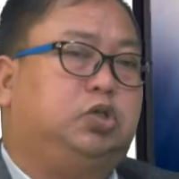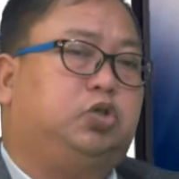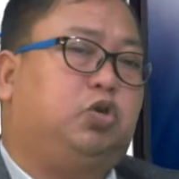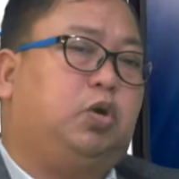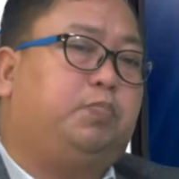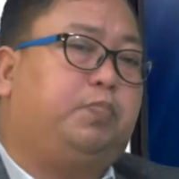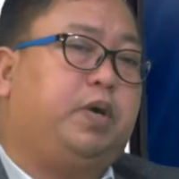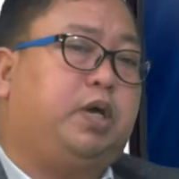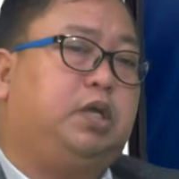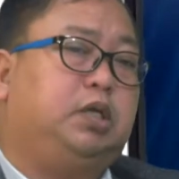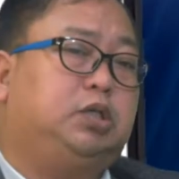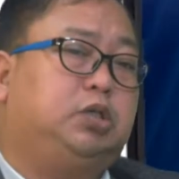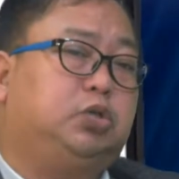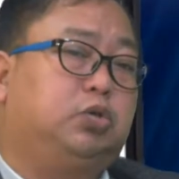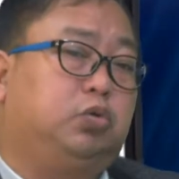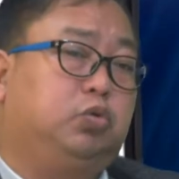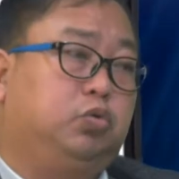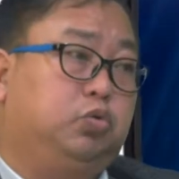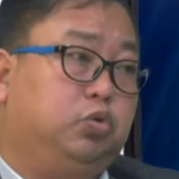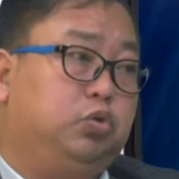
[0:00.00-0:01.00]
so far,
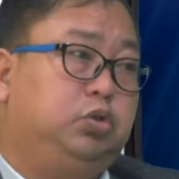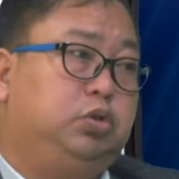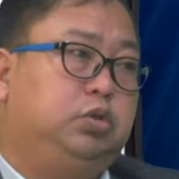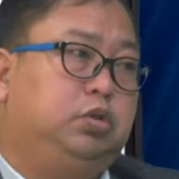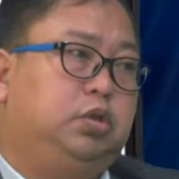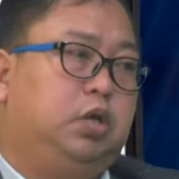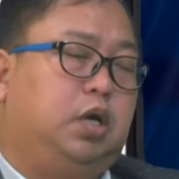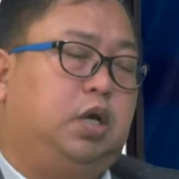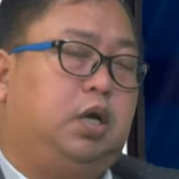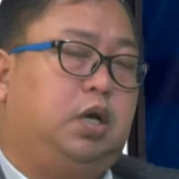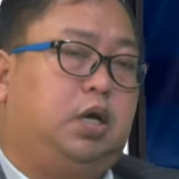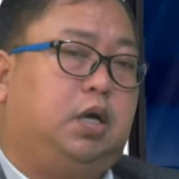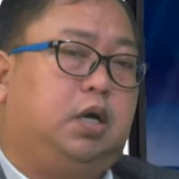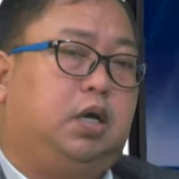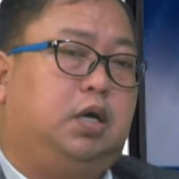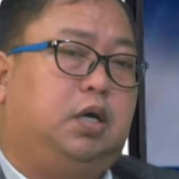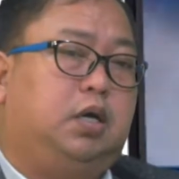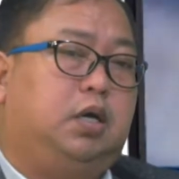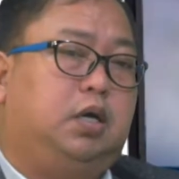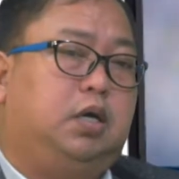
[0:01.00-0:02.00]
so good.
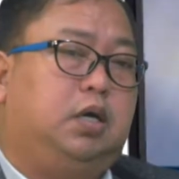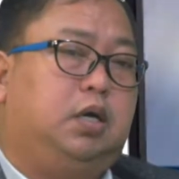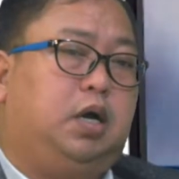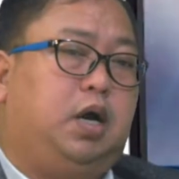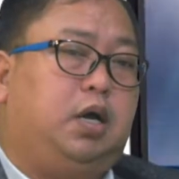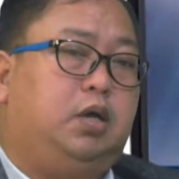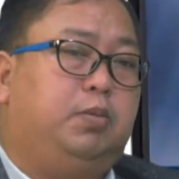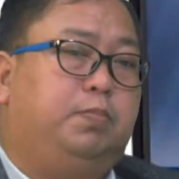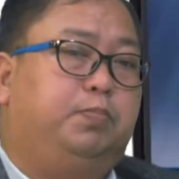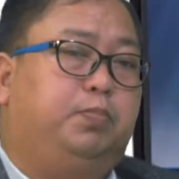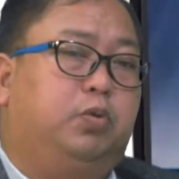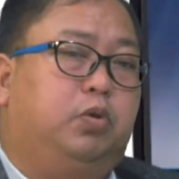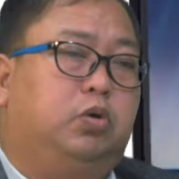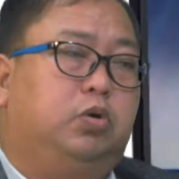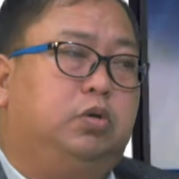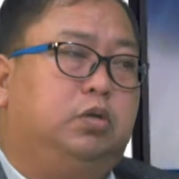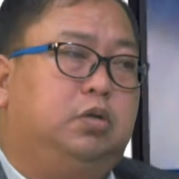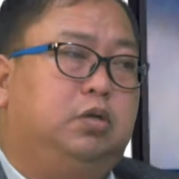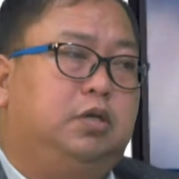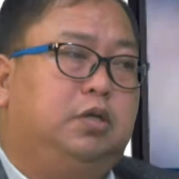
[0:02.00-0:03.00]
Uh,
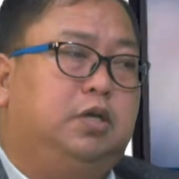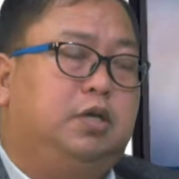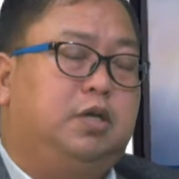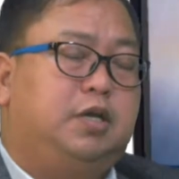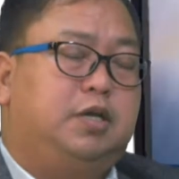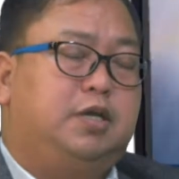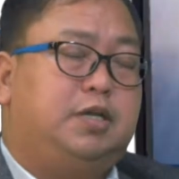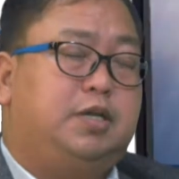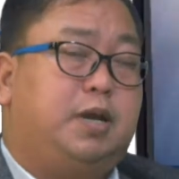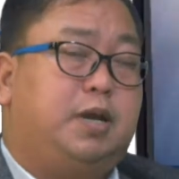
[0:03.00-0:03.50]
nabibigay po, naman ho sa inyo?